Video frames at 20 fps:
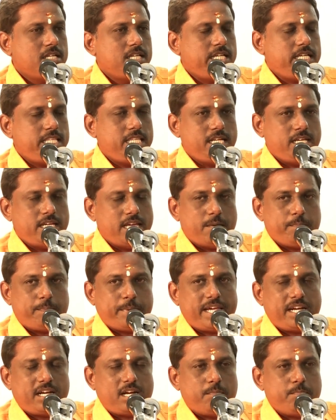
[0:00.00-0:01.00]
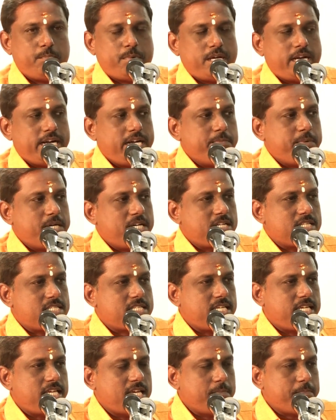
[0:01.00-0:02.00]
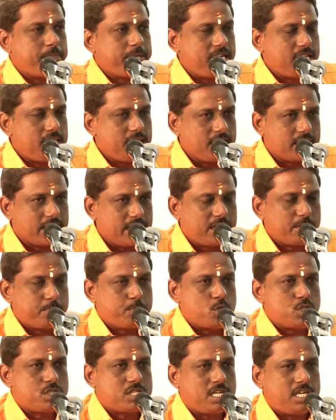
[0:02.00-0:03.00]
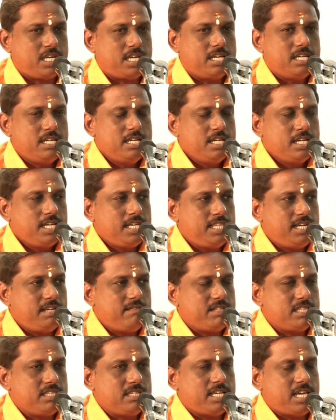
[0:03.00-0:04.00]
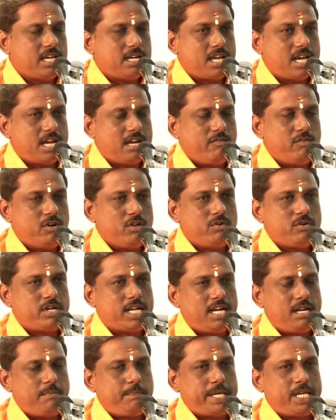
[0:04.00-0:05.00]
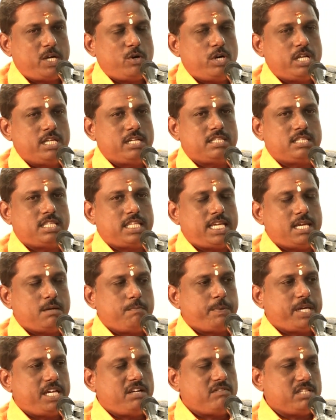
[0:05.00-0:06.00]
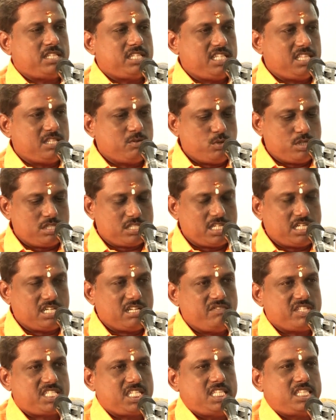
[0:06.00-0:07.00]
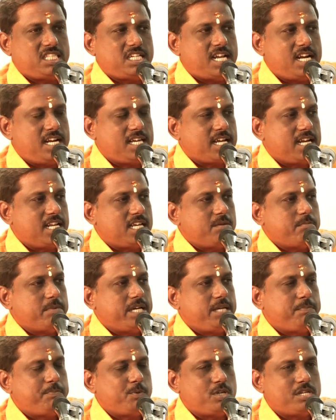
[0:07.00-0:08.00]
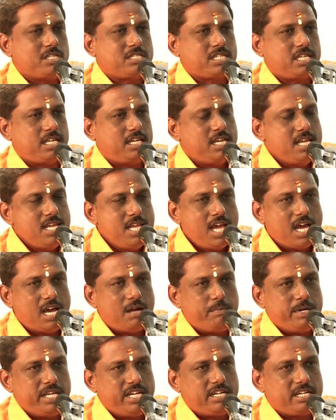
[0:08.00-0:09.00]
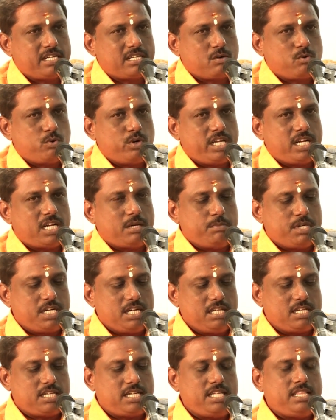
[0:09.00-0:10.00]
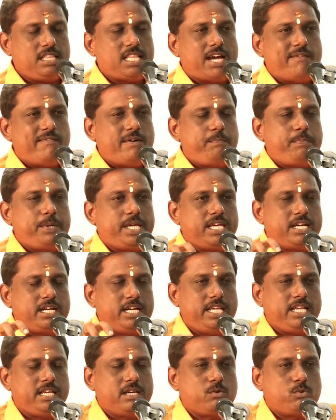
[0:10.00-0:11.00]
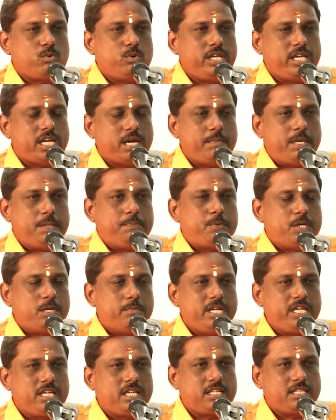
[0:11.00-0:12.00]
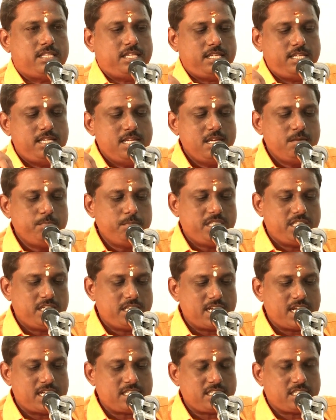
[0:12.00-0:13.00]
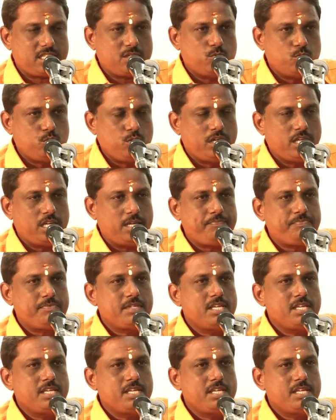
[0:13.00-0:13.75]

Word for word: இதில் என் பேர் ரொம்ப அடிபட்டுருச்சு என் பேர் இதில் கெட்டுப்போச்சு இதில் வந்து நான் அவ்வளோ நல்ல பேரோடு இருந்தேன் என் பேர் வந்து இந்த ஒரு சின்ன விஷயத்தினால களங்கமாகி போயிடுச்சு அப்படின்னு இருக்கக்கூடிய நபர்களுக்கு இந்த அவப்பெயர் நீங்கக்கூடிய அமைப்பு அப்படிங்கிறது மிதன ராசிக்கு உண்டு